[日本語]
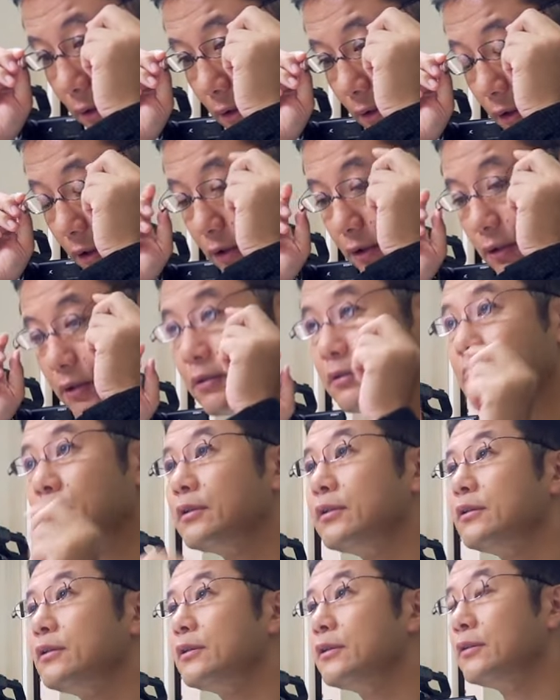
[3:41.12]
顔にか
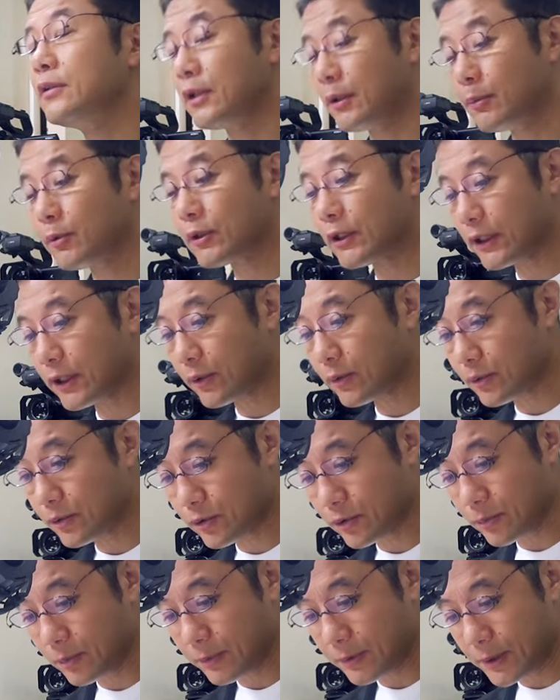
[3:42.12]
けられないいやもう掛け心
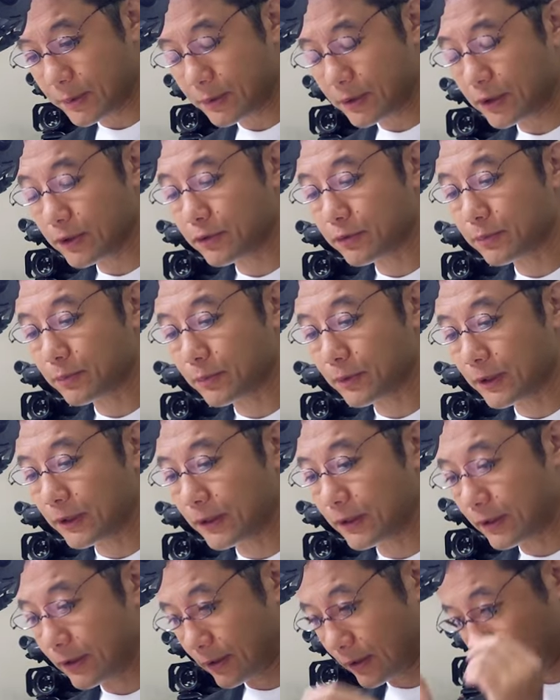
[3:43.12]
地もめちゃめちゃいいですもんねこれ